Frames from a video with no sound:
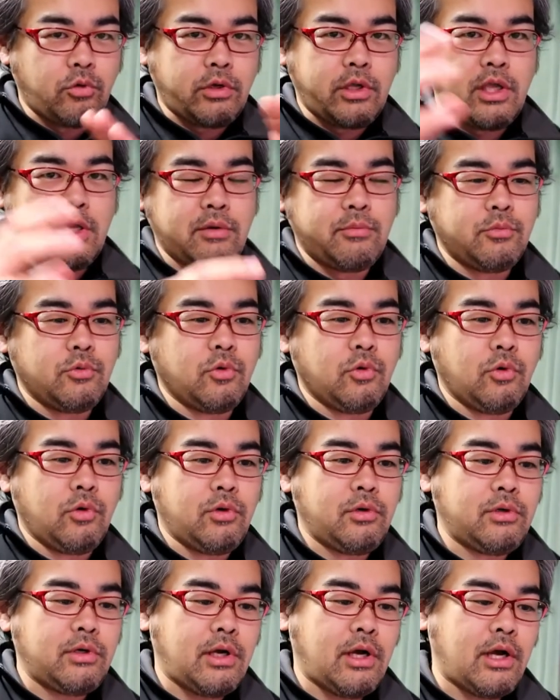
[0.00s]
うゲーム
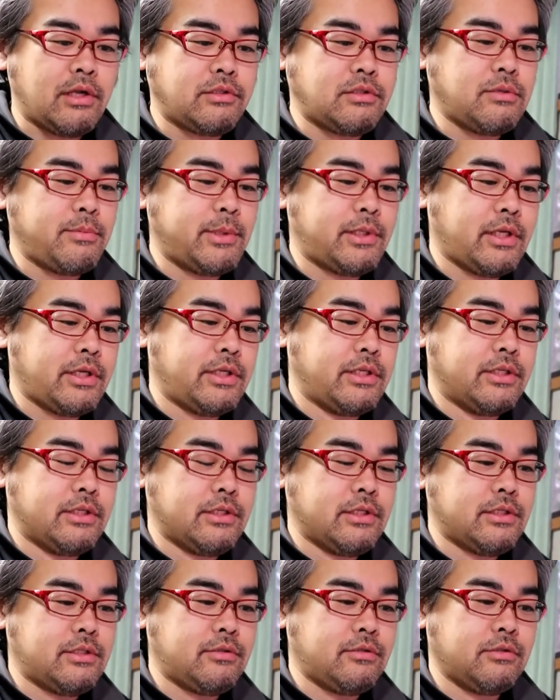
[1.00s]
を集めたり
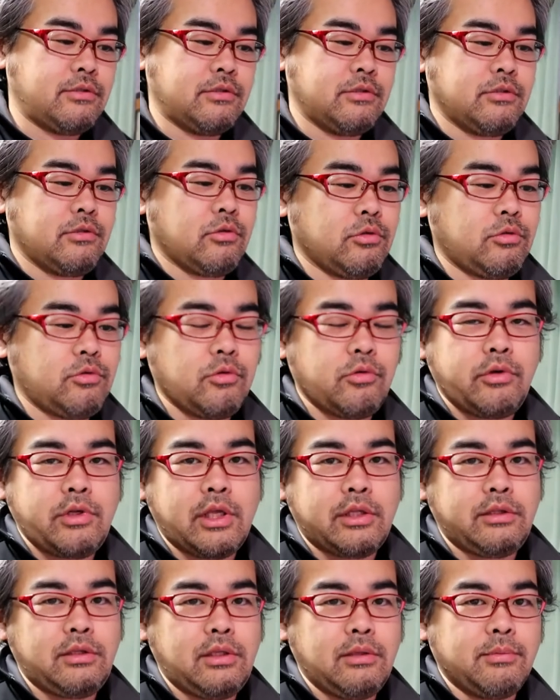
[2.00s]
するとを
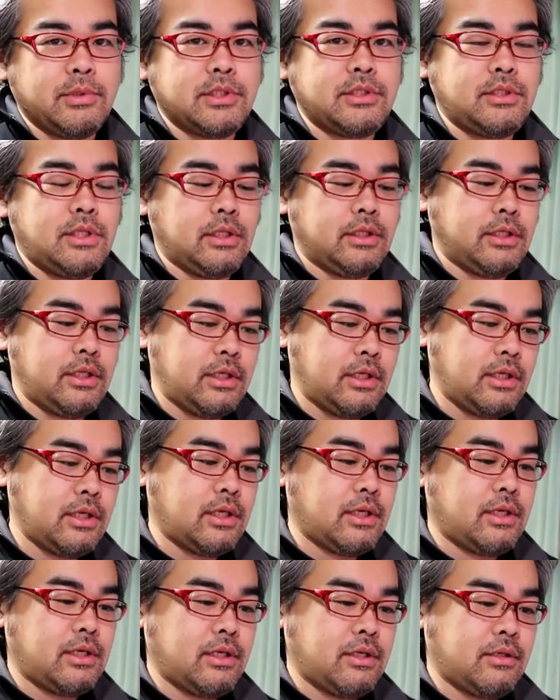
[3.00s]
やってましたね
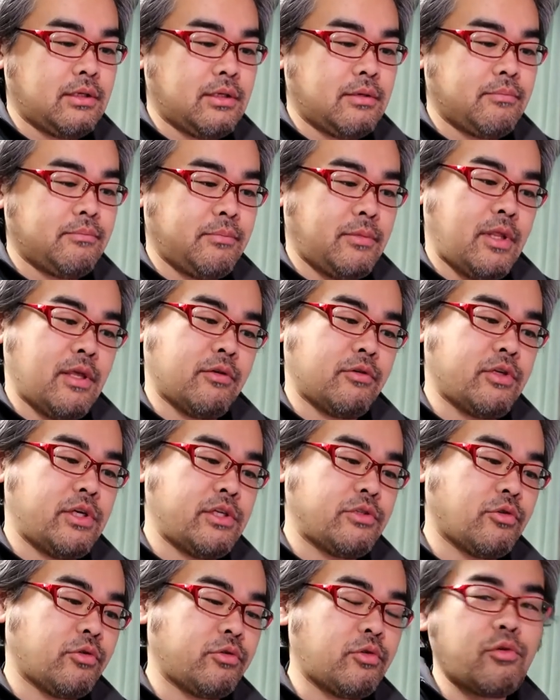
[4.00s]
で
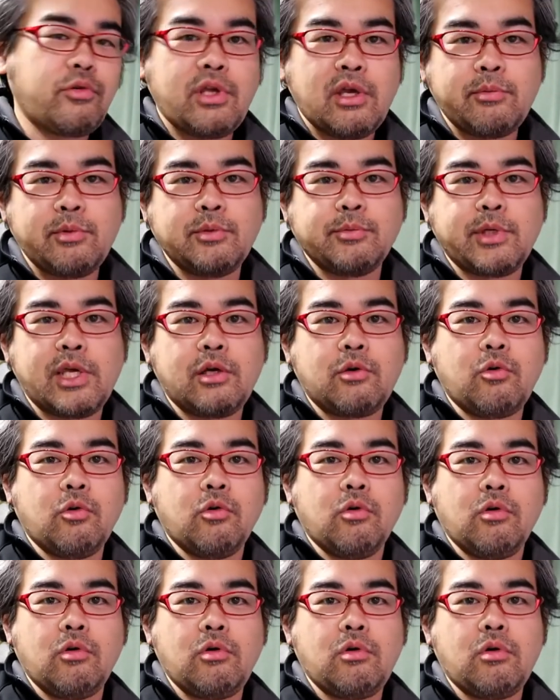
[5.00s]
フリーソフトのゲームにも結
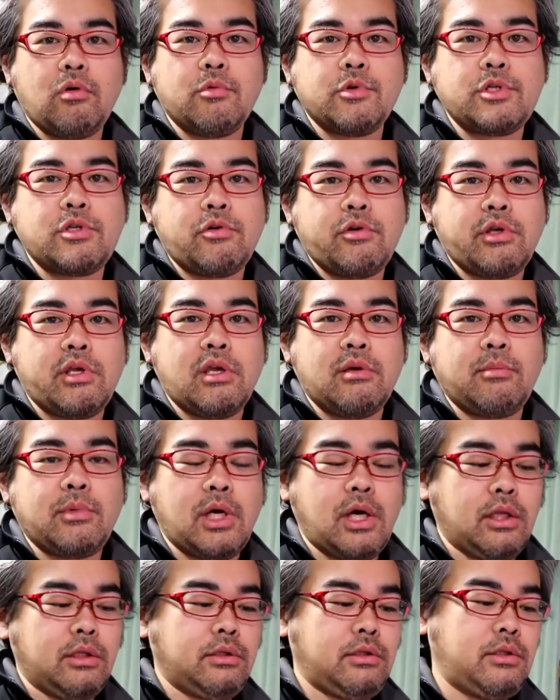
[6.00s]
構面白いゲーム
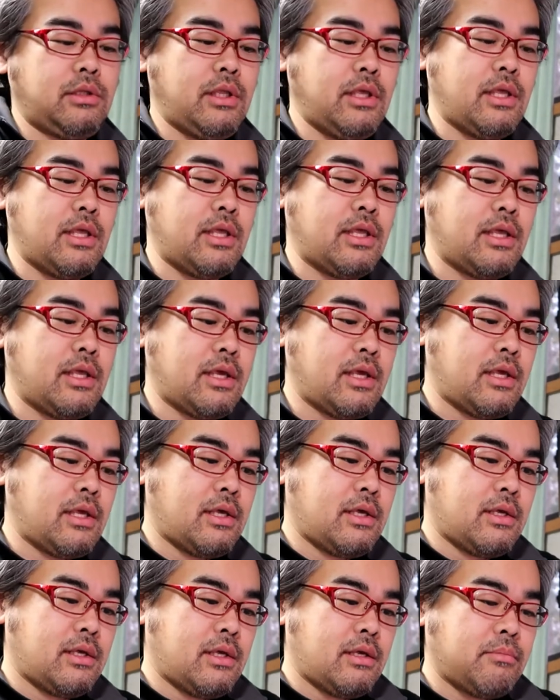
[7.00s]
があって
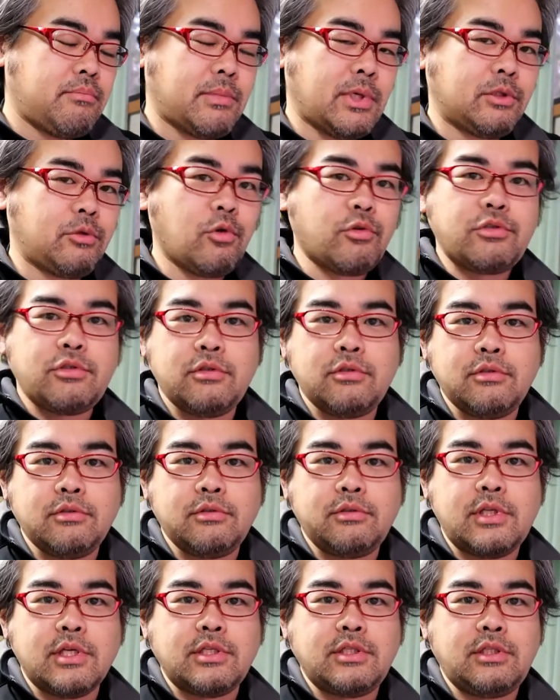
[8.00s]
まあ、度数
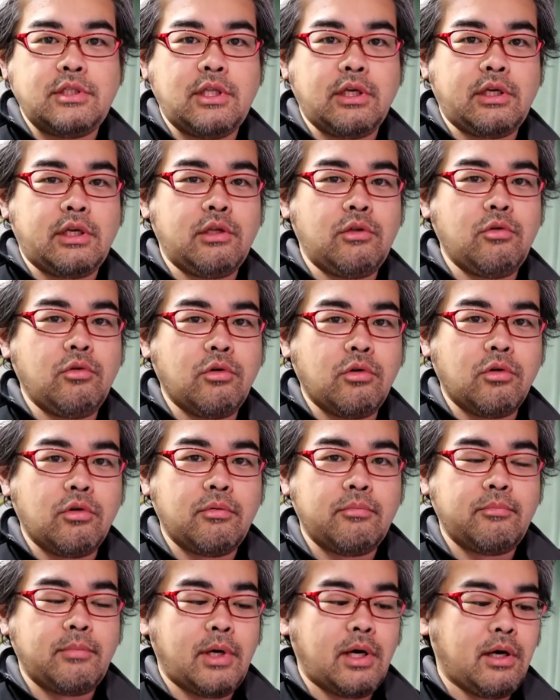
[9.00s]
でしたけど、
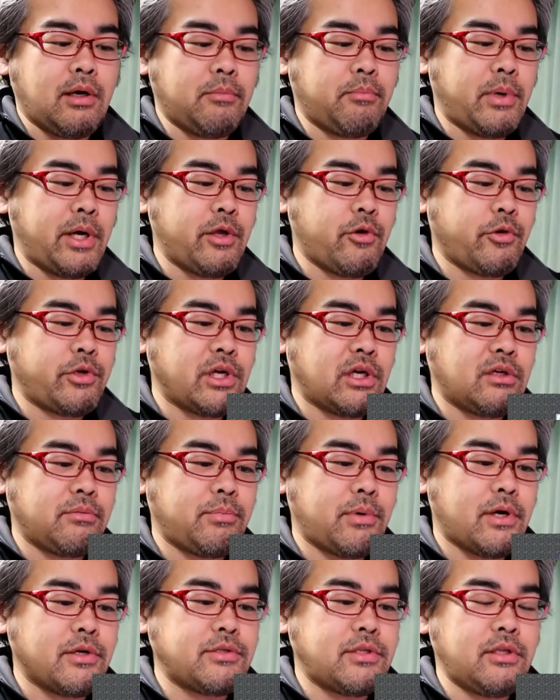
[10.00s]
まあ、バイオ
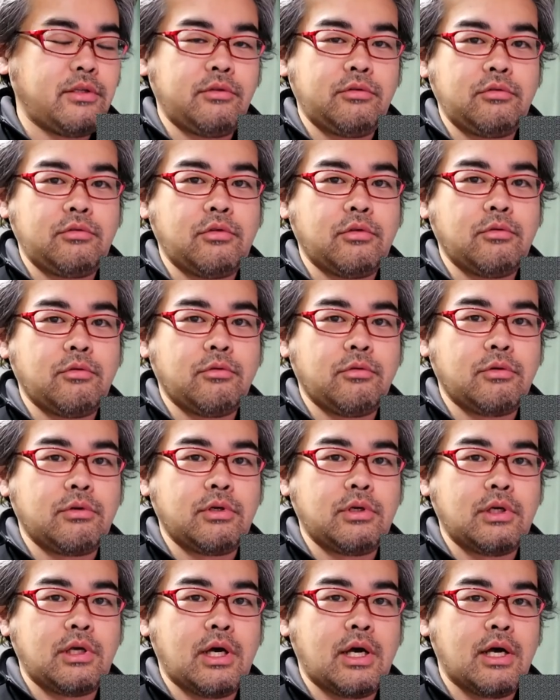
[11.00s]
100%の
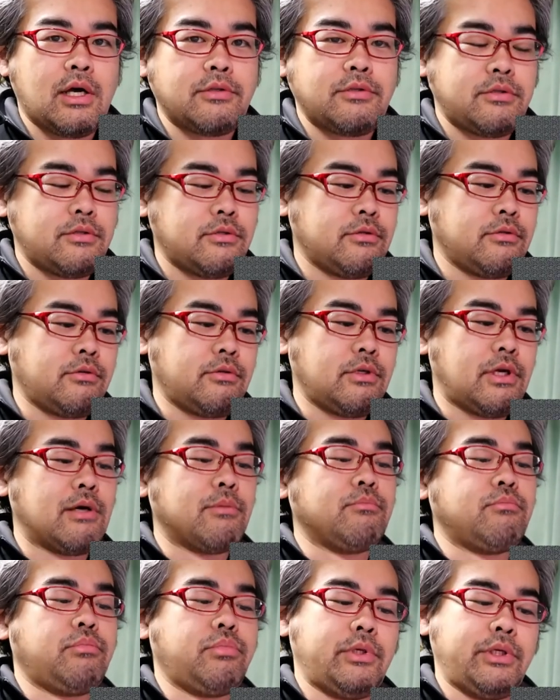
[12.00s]
カー2
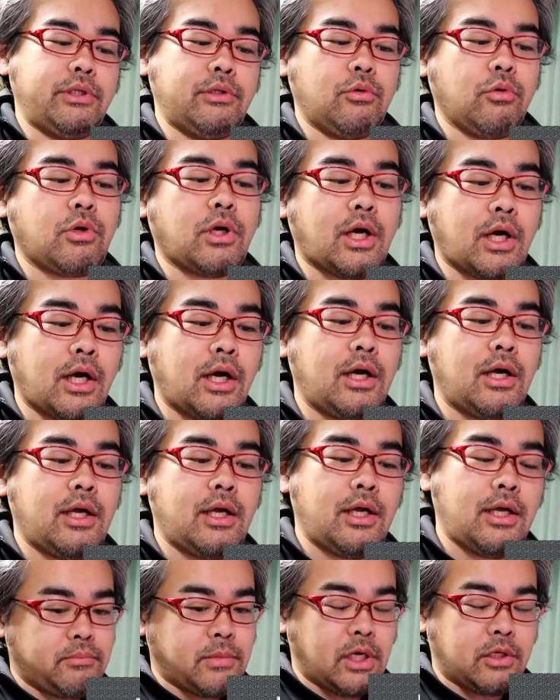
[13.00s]
グランプリとか、
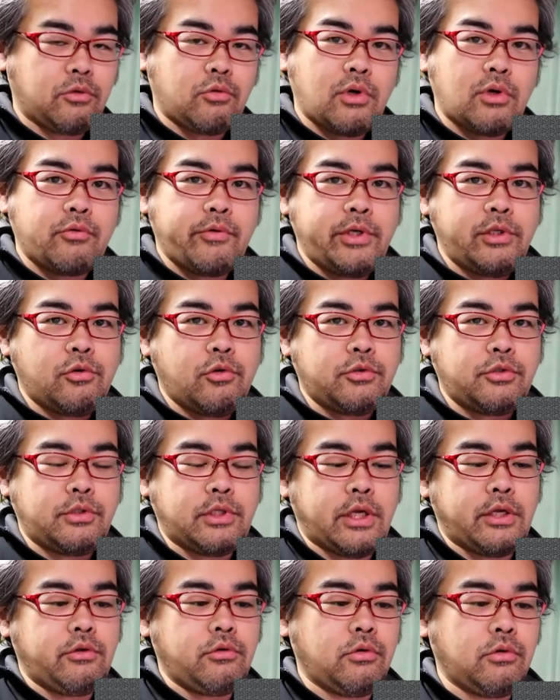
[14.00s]
あとは Windows
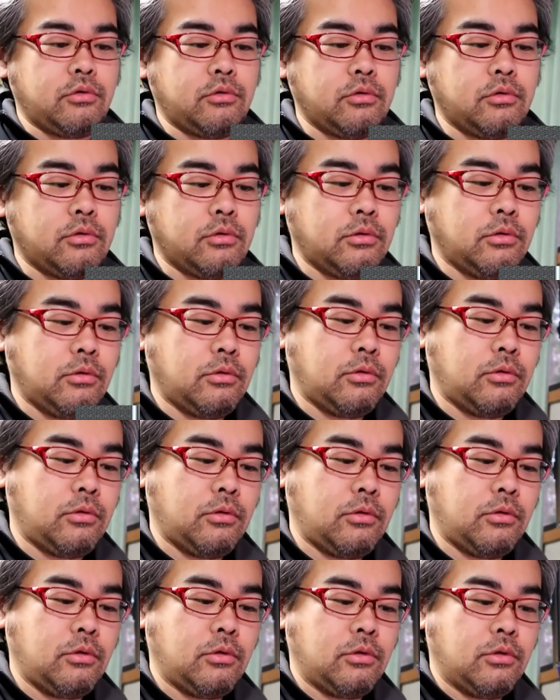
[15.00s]
対応の
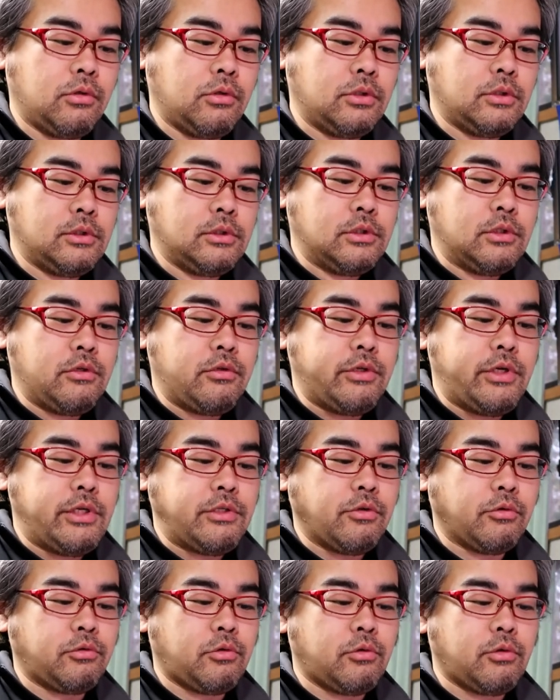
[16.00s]

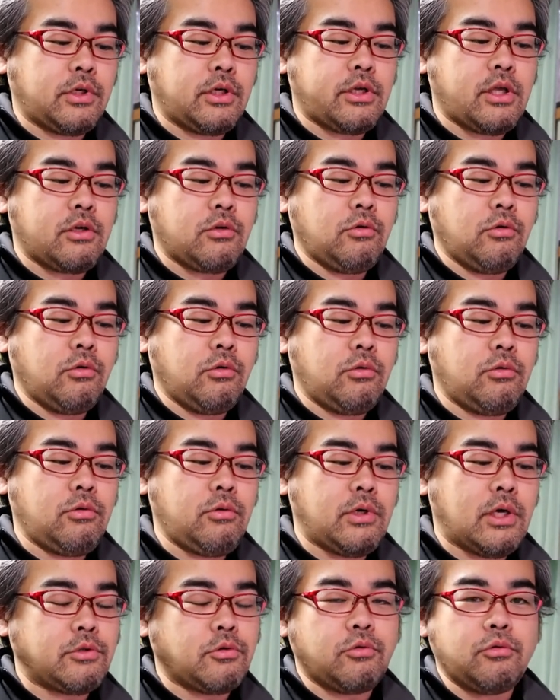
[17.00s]
フリーソフトとか結構
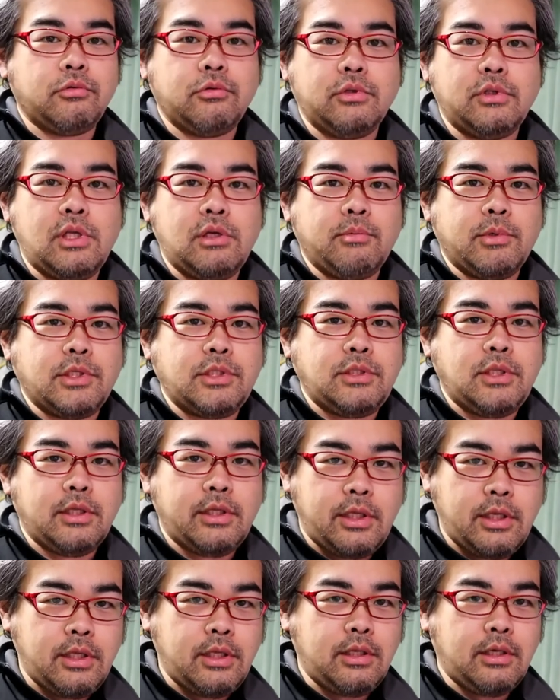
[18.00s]
遊んでました
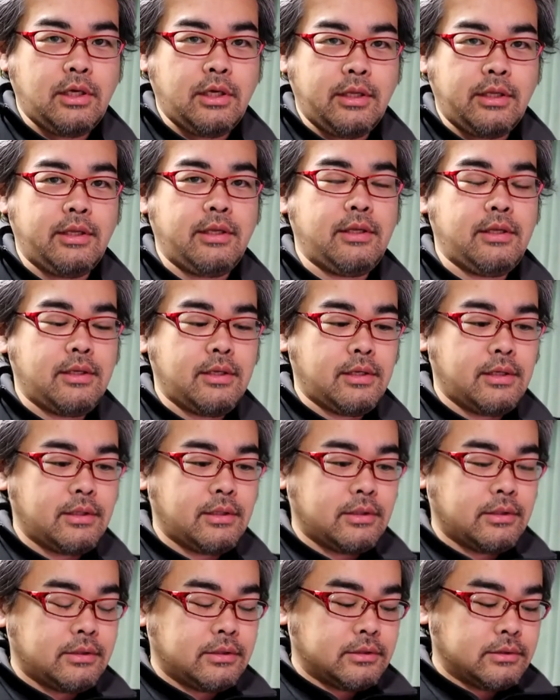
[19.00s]
ね。は
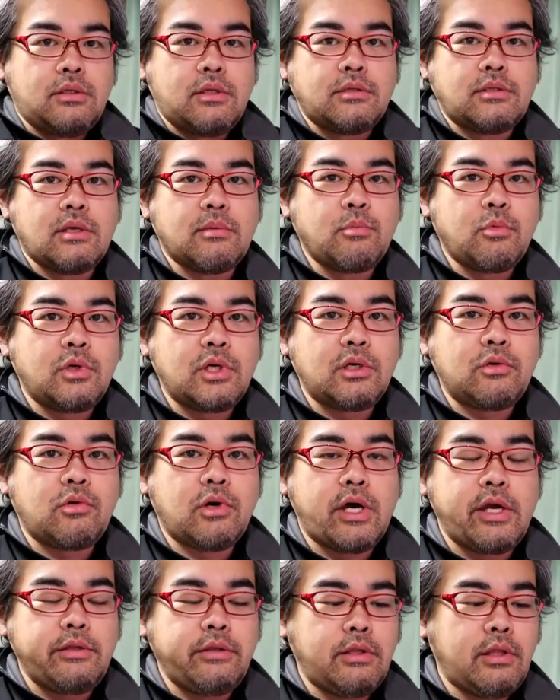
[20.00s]
い、で専門学校
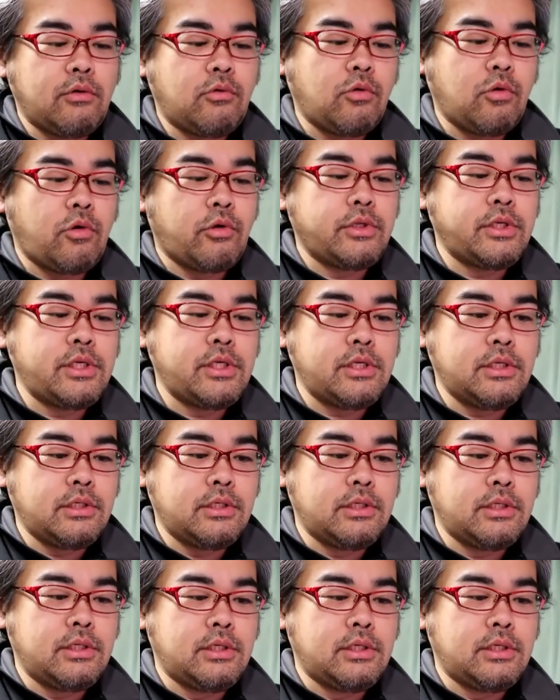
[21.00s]
入った頃に